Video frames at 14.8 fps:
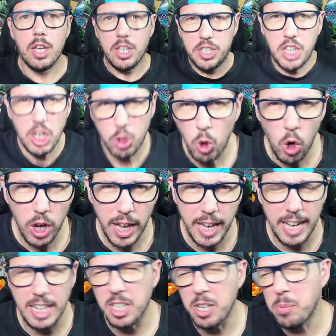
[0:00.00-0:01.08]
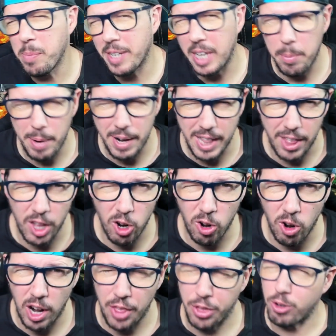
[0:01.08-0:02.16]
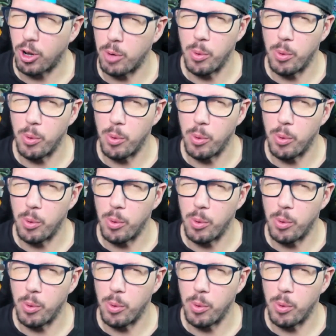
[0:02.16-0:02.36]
Si tú lo que quieres es meter verdaderos golazos como